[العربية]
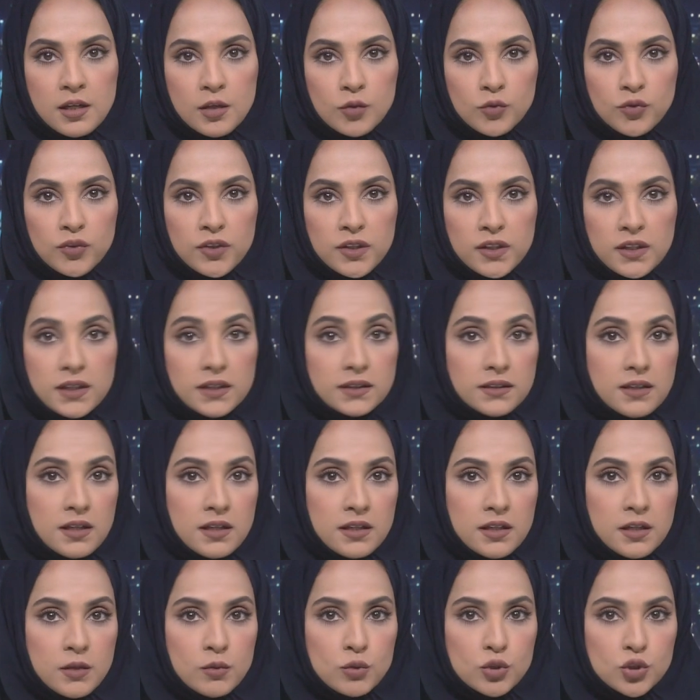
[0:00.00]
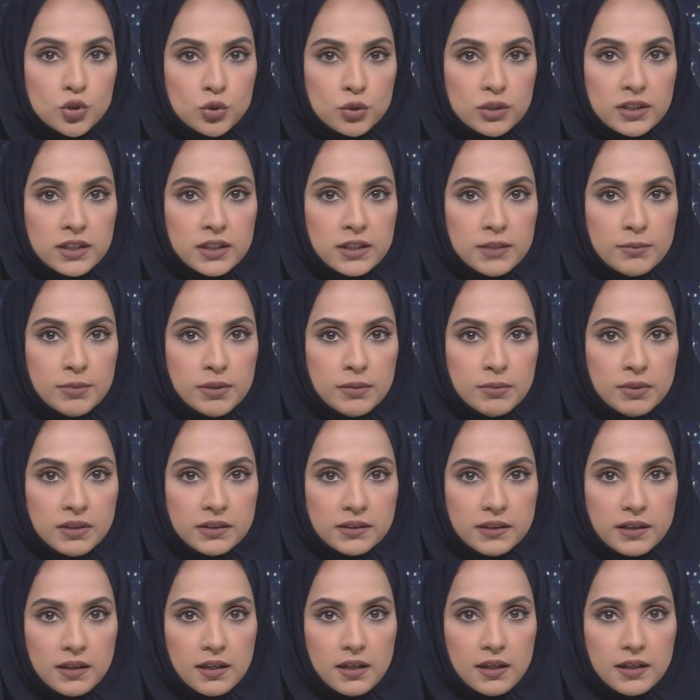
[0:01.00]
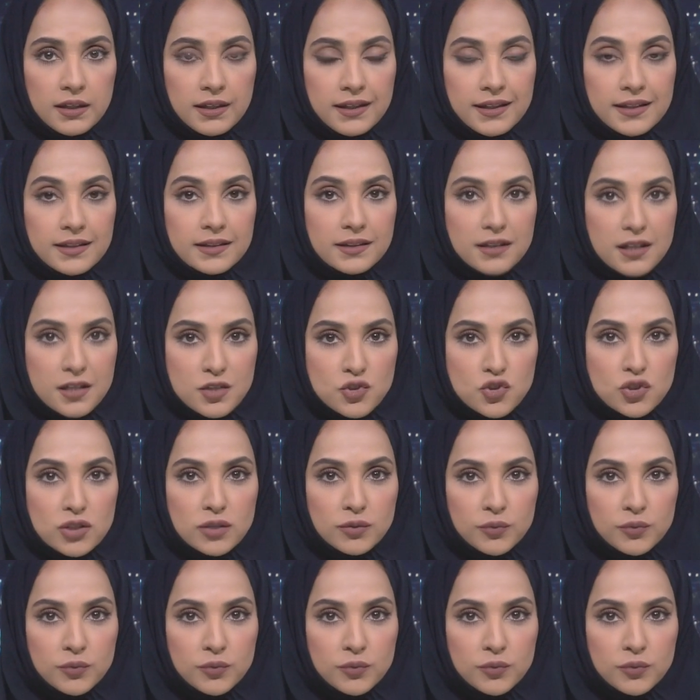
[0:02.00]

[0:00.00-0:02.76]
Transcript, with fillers: في إطار وجوده بالمنطقة لإنتاج